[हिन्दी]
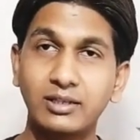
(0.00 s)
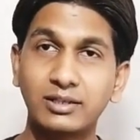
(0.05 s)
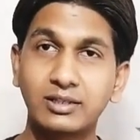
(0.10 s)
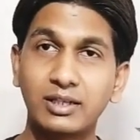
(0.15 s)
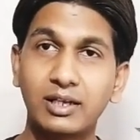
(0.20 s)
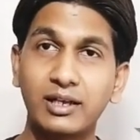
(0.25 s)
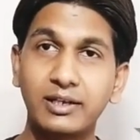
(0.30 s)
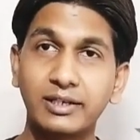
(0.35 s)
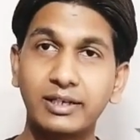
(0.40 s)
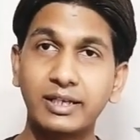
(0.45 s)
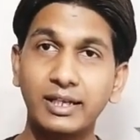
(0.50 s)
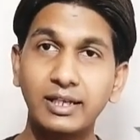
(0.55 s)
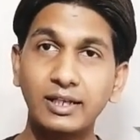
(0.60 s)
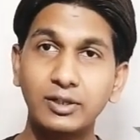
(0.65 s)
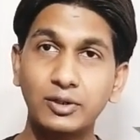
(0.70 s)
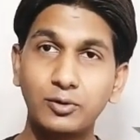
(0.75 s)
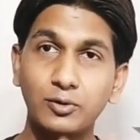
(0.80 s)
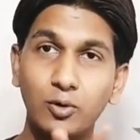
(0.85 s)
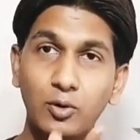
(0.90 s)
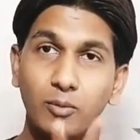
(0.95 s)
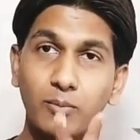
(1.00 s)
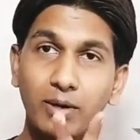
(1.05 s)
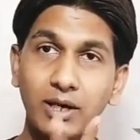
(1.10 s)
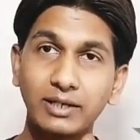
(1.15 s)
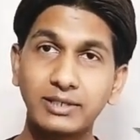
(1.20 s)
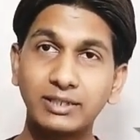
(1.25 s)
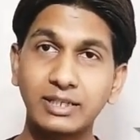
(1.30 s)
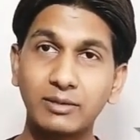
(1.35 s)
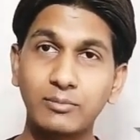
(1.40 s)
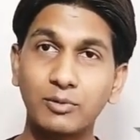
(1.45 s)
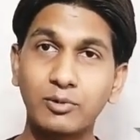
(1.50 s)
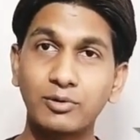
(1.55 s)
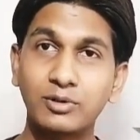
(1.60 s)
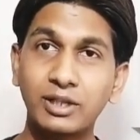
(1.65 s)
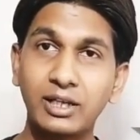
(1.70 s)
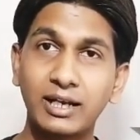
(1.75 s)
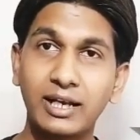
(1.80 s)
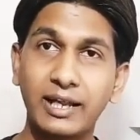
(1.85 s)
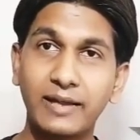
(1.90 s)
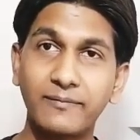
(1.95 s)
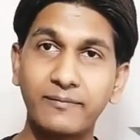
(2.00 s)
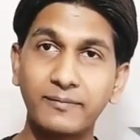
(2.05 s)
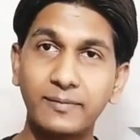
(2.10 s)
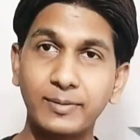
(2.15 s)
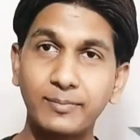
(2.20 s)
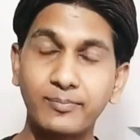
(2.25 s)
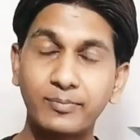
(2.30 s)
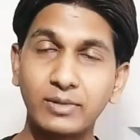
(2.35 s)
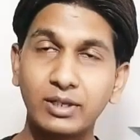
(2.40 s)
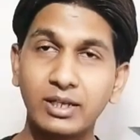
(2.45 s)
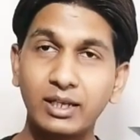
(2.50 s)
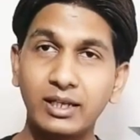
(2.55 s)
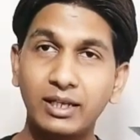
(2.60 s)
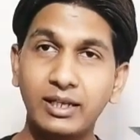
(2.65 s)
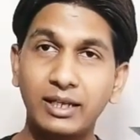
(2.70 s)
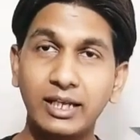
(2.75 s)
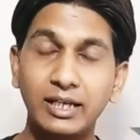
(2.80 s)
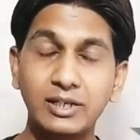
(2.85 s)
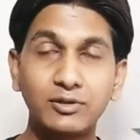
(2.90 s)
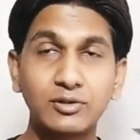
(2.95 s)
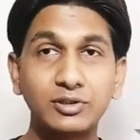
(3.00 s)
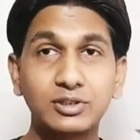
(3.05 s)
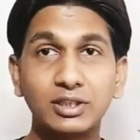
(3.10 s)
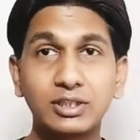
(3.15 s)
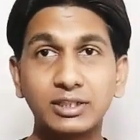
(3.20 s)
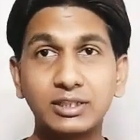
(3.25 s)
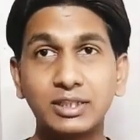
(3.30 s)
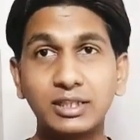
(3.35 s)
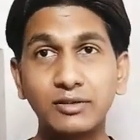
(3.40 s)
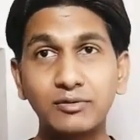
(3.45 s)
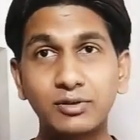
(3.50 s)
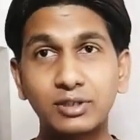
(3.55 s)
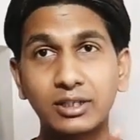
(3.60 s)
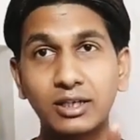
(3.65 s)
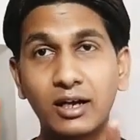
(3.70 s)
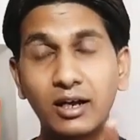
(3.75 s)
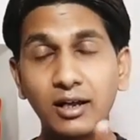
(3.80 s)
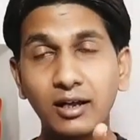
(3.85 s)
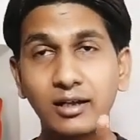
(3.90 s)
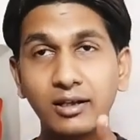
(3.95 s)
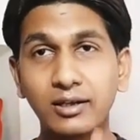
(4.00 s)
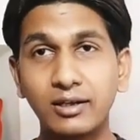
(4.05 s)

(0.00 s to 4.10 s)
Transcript: इंसान के दो बार जन्म होते हैं लाइफ में एक तो जिस दिन उसका